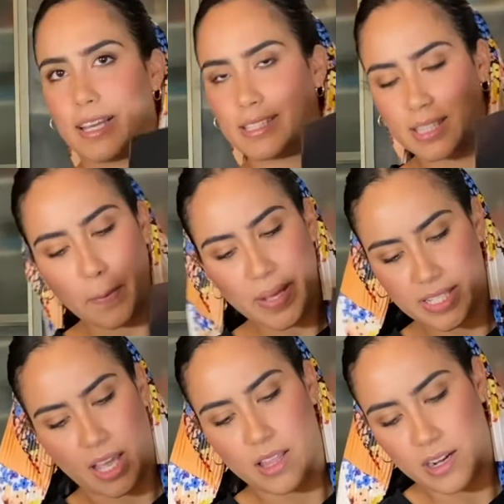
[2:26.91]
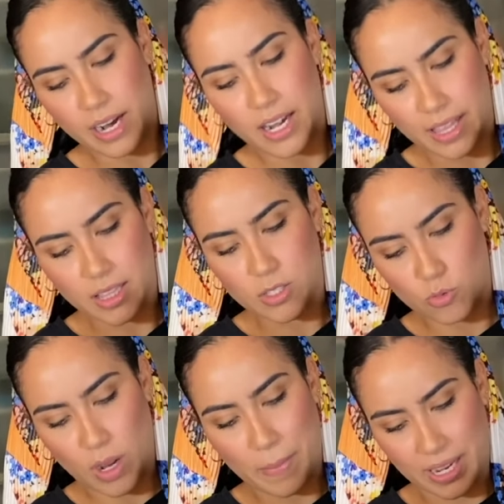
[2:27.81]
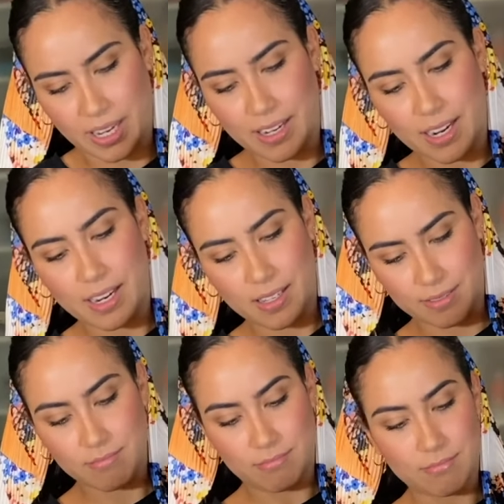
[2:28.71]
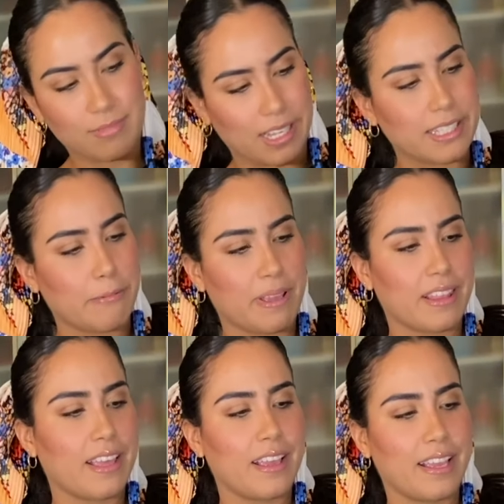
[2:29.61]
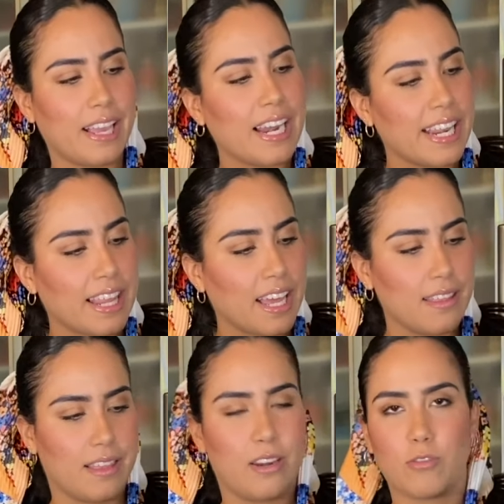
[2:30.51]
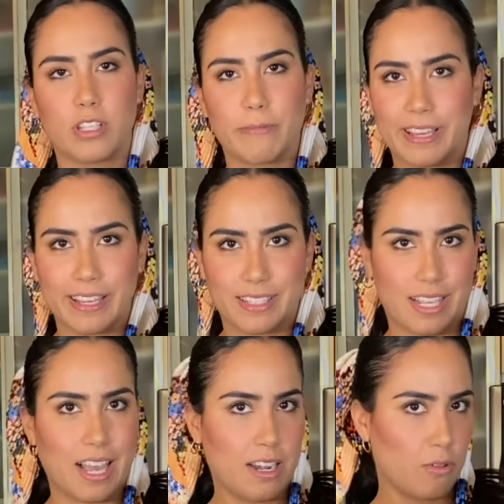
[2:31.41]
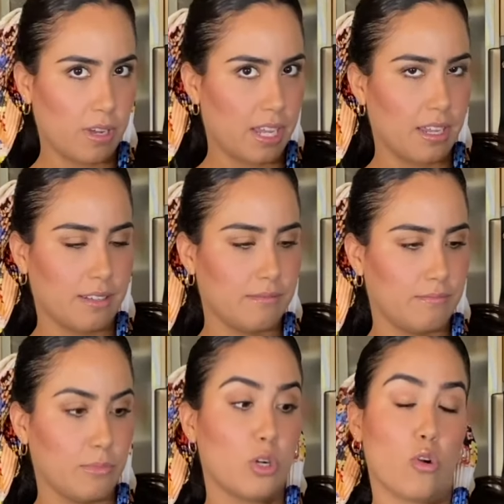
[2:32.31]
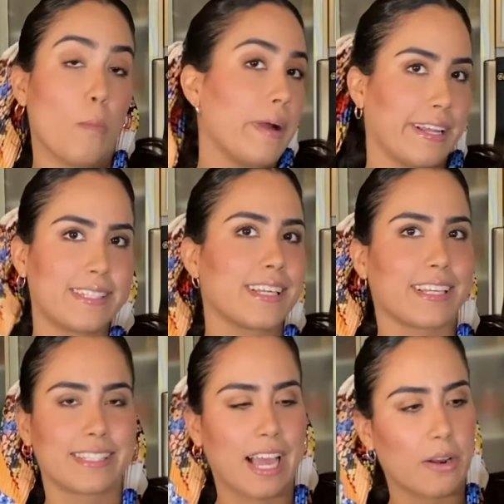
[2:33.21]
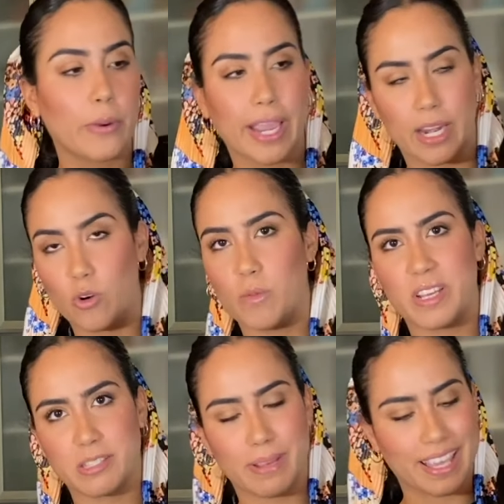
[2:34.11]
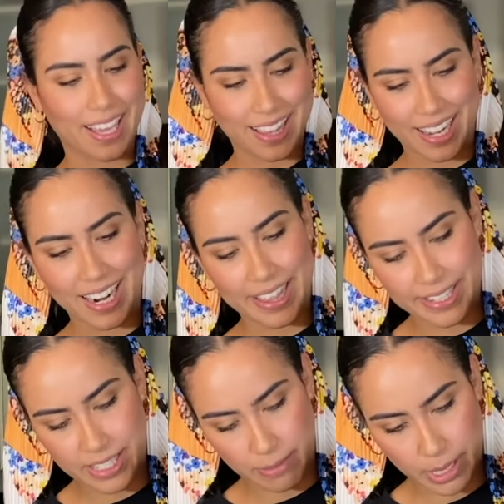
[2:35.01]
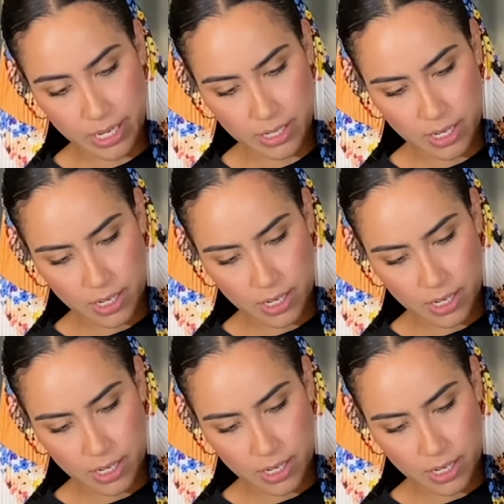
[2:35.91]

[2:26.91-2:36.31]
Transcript: Está pesada, en realidad es una máquina que se ve de calidad, que no se ve que sea algo que, bueno, no parece que sea algo que en un mes vaya a dejar de servir.